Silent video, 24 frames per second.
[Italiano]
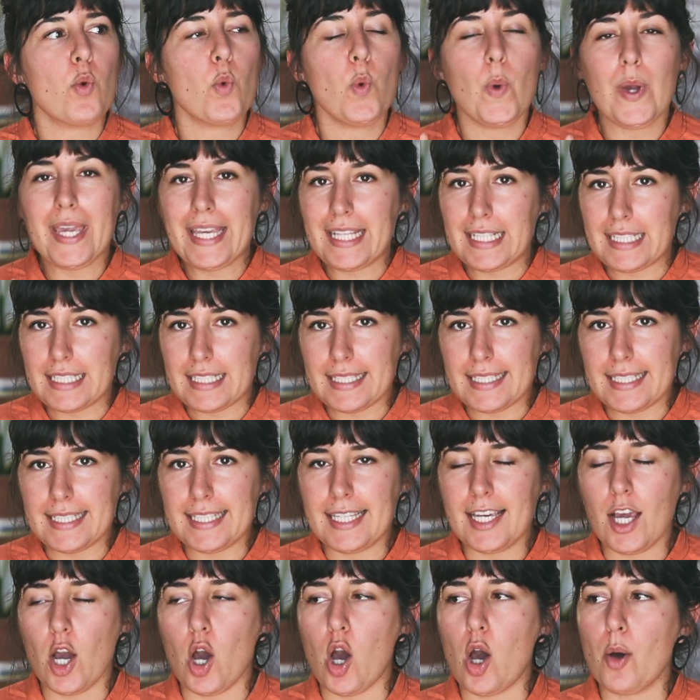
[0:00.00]

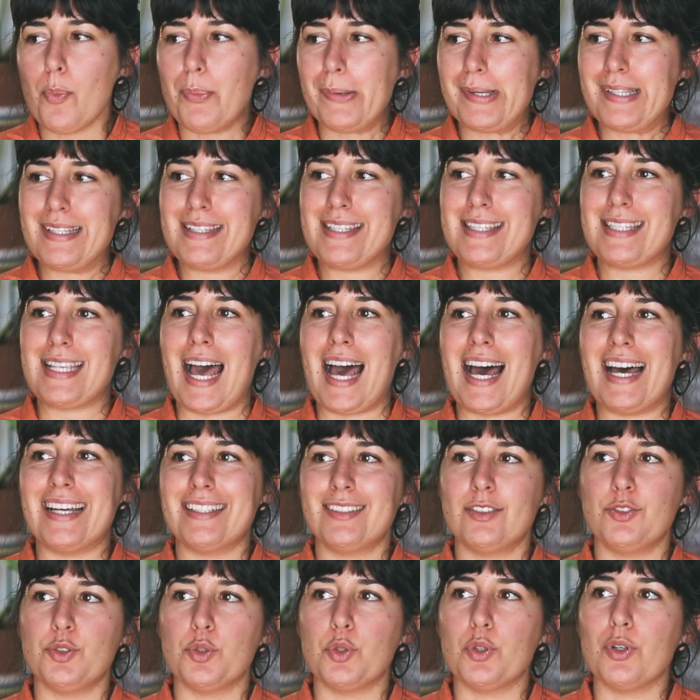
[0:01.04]
Quindi ho
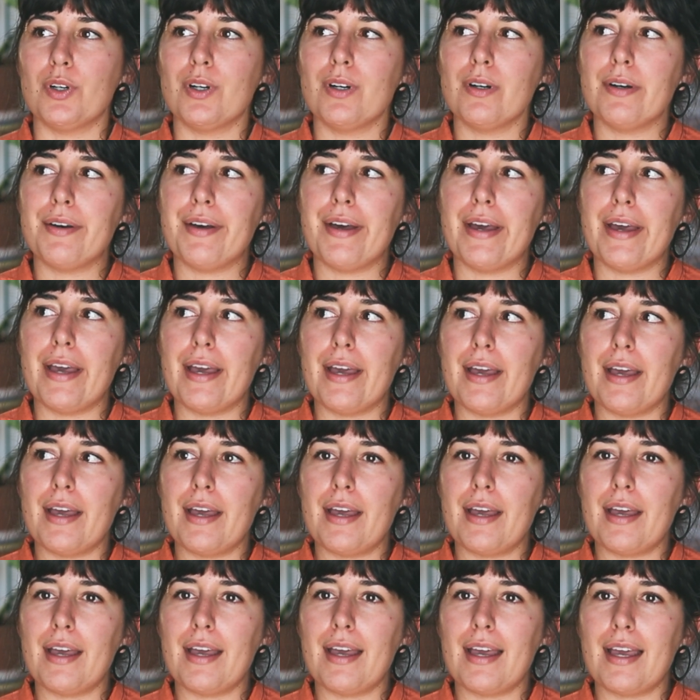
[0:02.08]
pensato
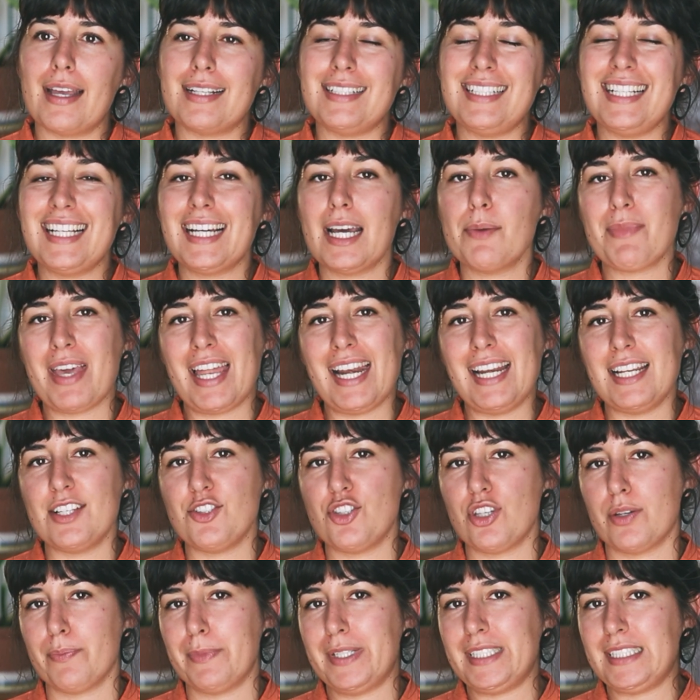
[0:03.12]
eh, di cambiare
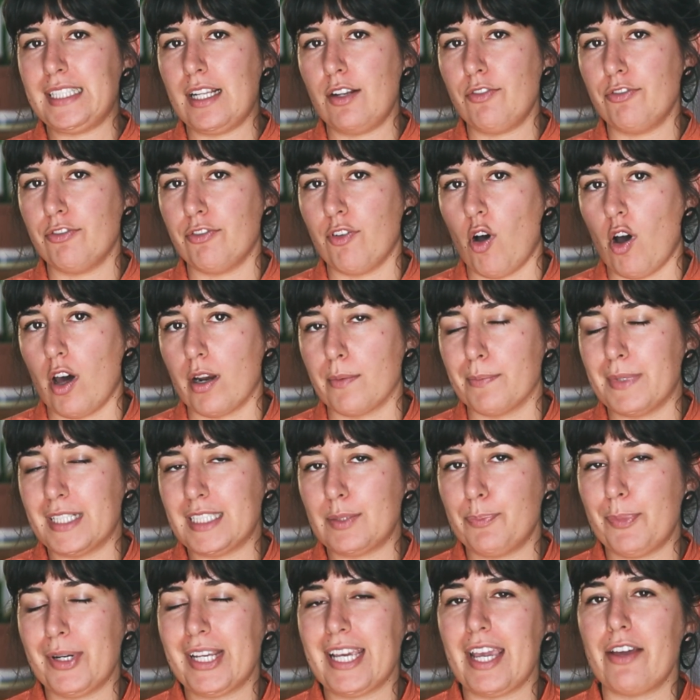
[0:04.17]
leggermente il
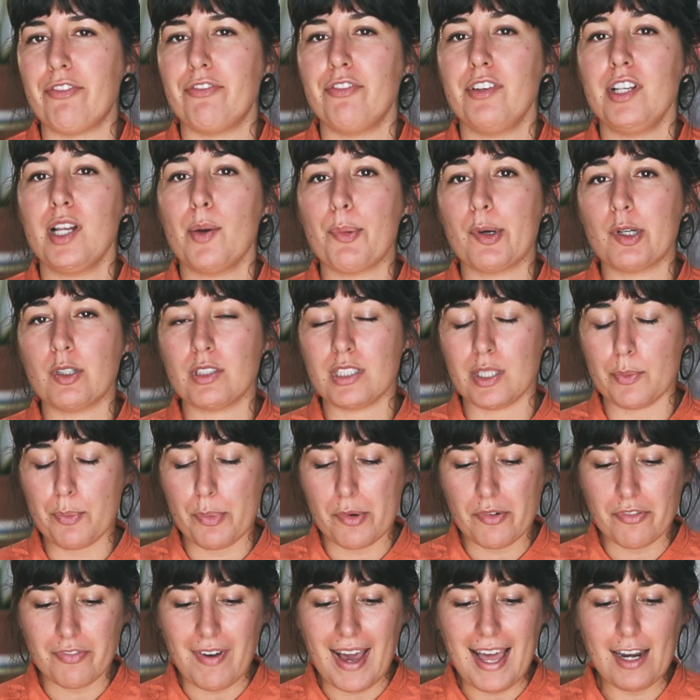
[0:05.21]
format, perché fino a poco
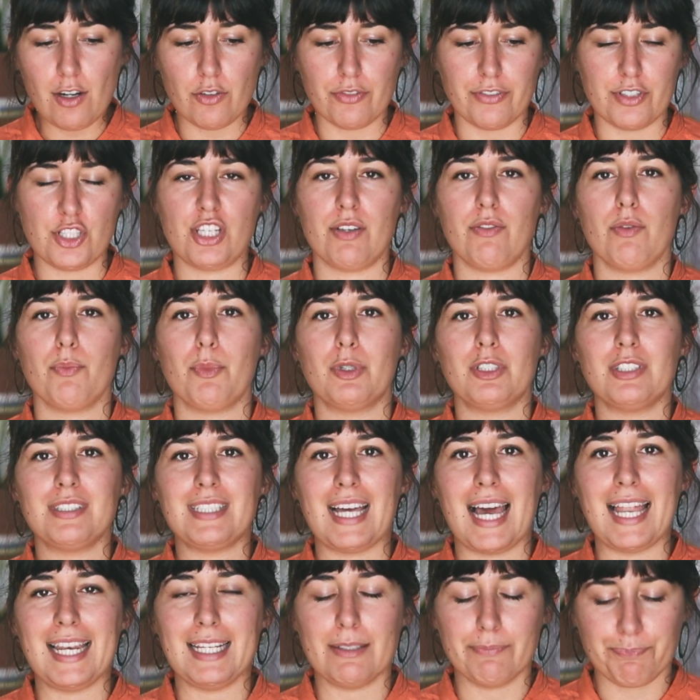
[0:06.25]
tempo fa lo facevo in modo
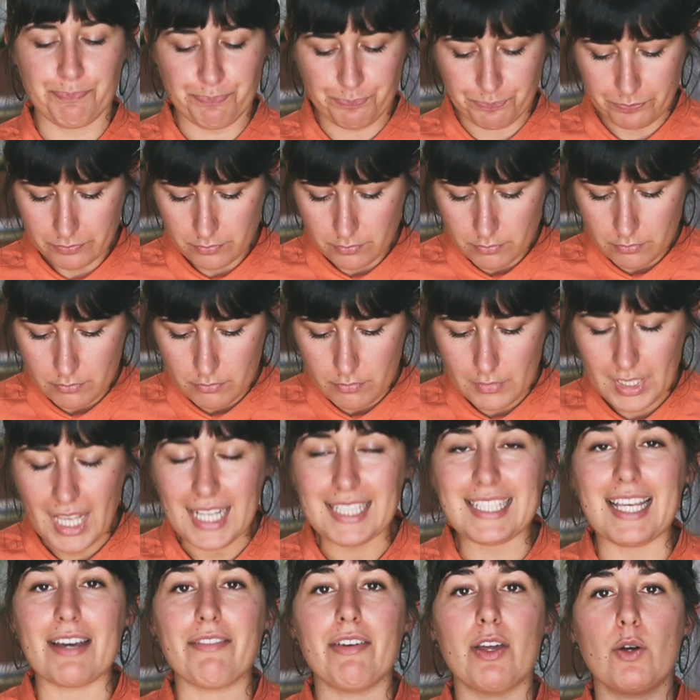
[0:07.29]
tale
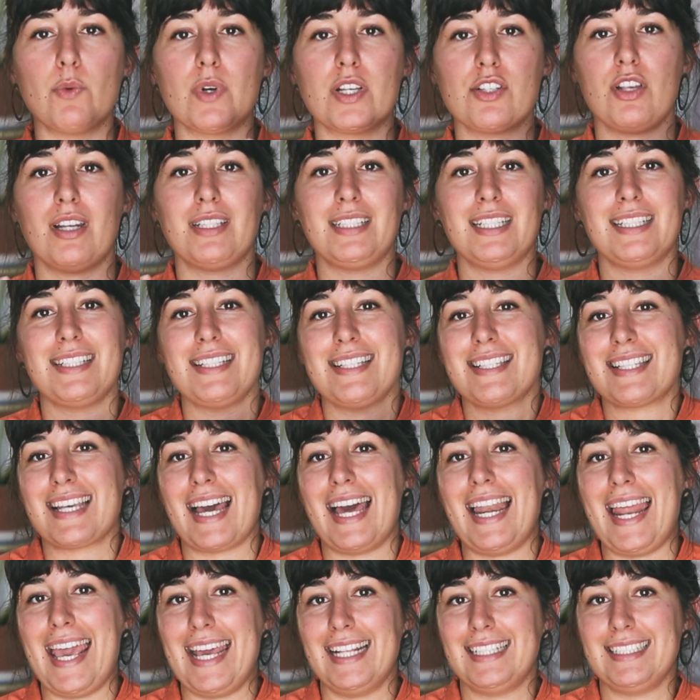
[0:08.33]
da avere una sorta di
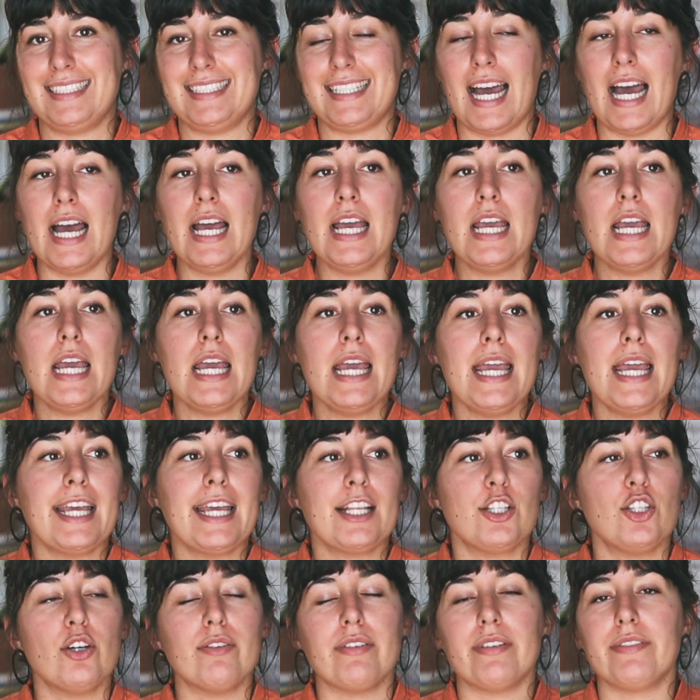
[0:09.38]
scaletta
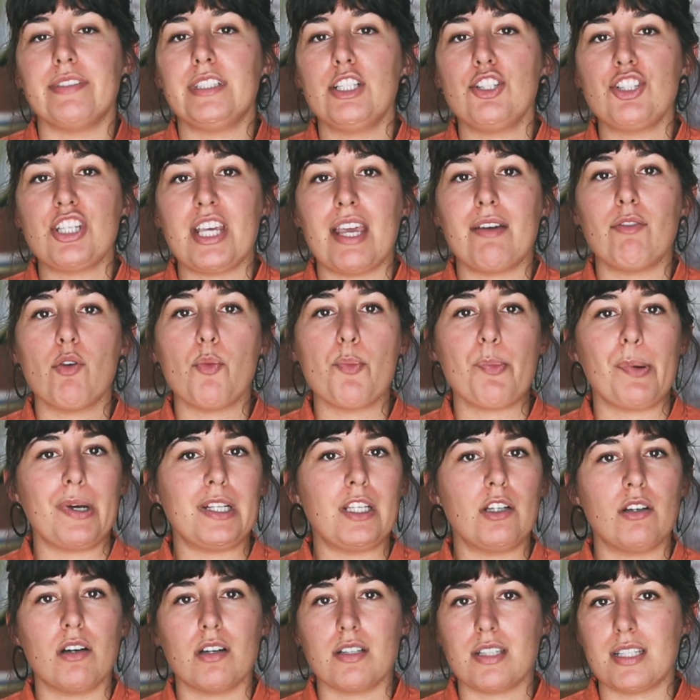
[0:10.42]
dove vi dicevo un po'
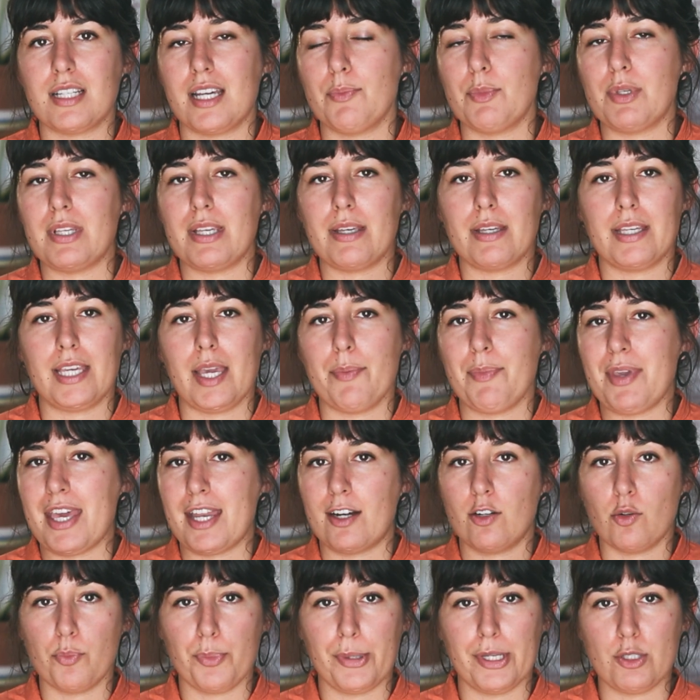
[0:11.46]
di cose che mi, che mi
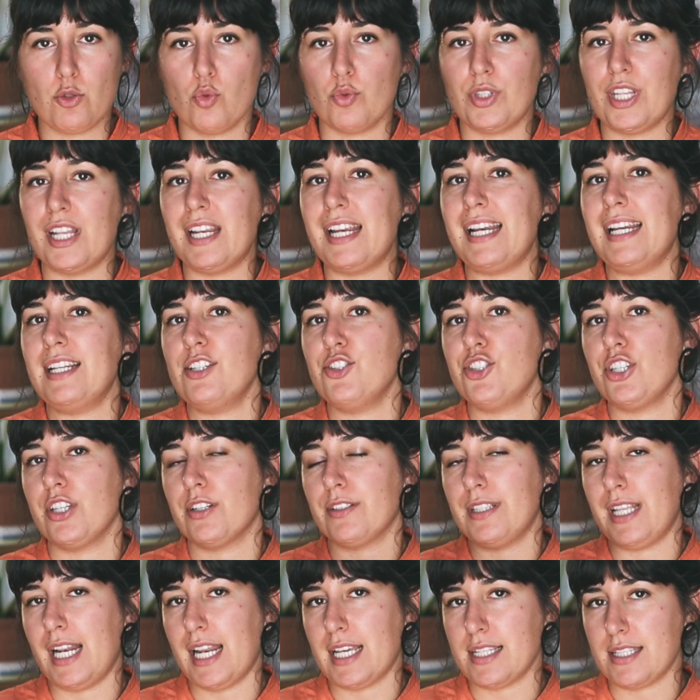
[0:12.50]
erano piaciute nel
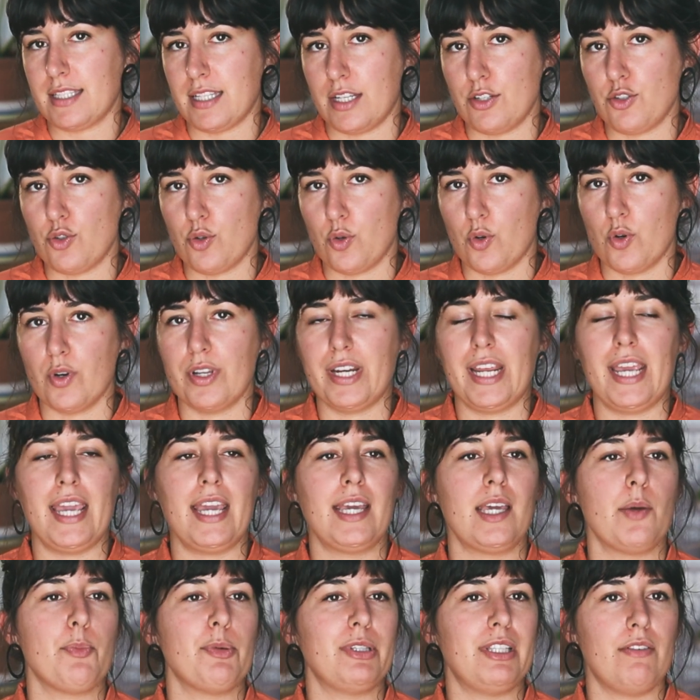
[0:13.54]
giro della stagione,
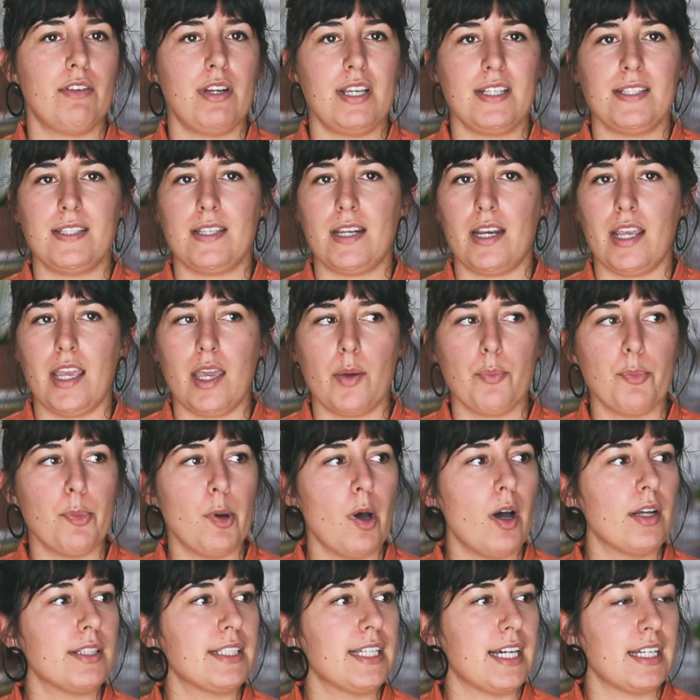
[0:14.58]
che potevano essere
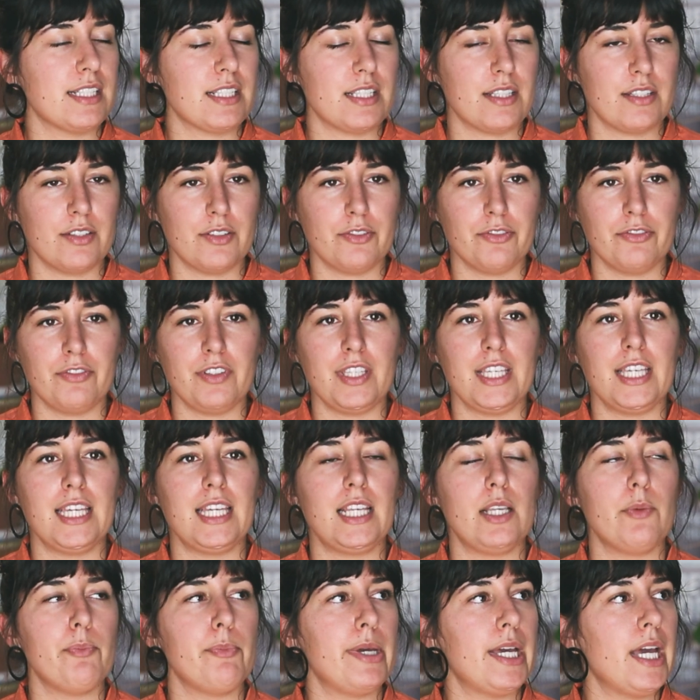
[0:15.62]
podcast,
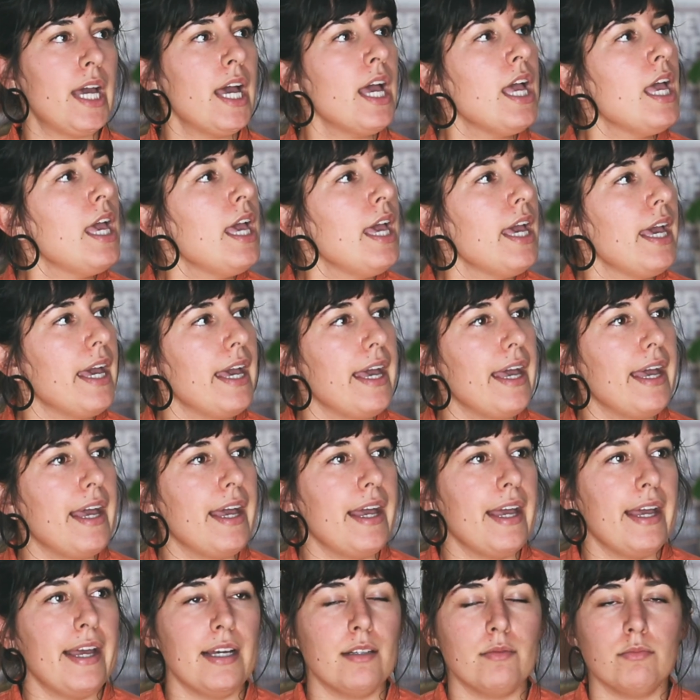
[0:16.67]
film,
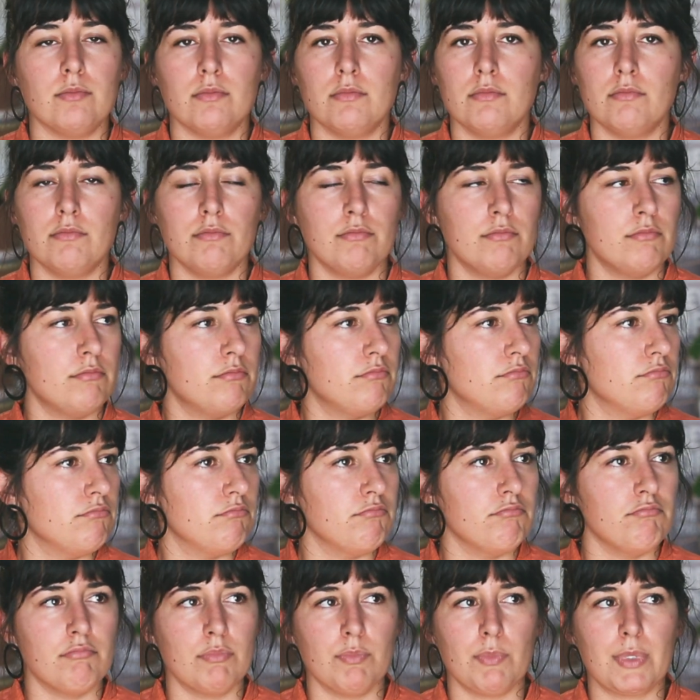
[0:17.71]
eh,
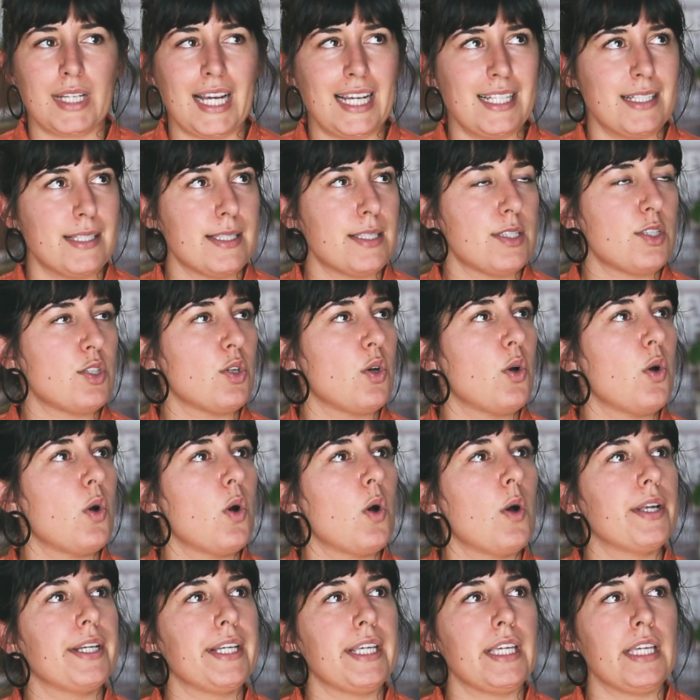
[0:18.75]

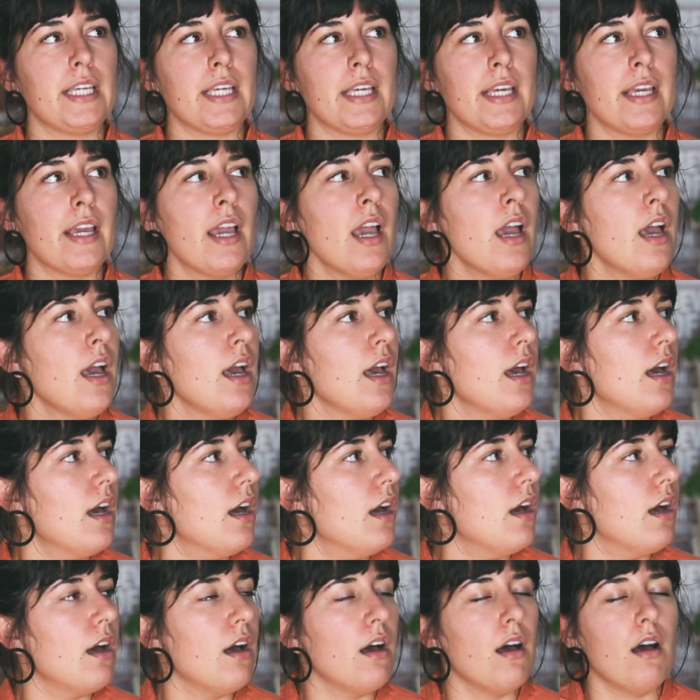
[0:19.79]
canzoni,
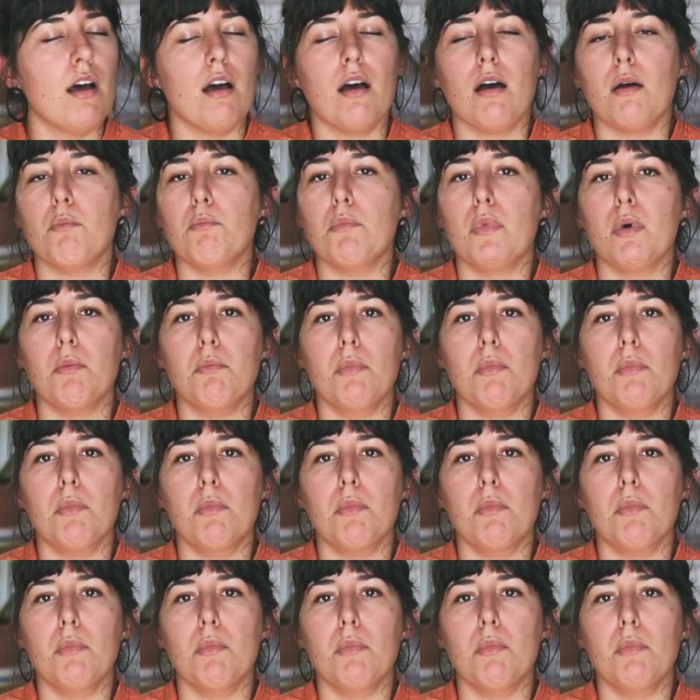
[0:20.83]
eh,